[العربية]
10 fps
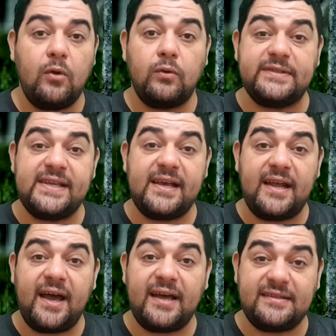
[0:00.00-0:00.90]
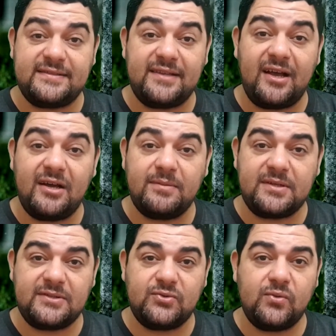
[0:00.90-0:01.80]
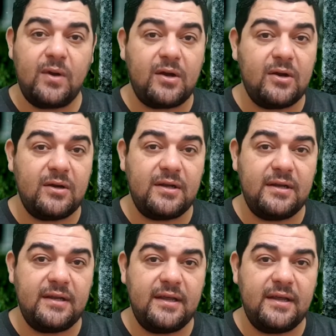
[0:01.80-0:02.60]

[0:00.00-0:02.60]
وسأل أحد الصحابة الرسول وقال: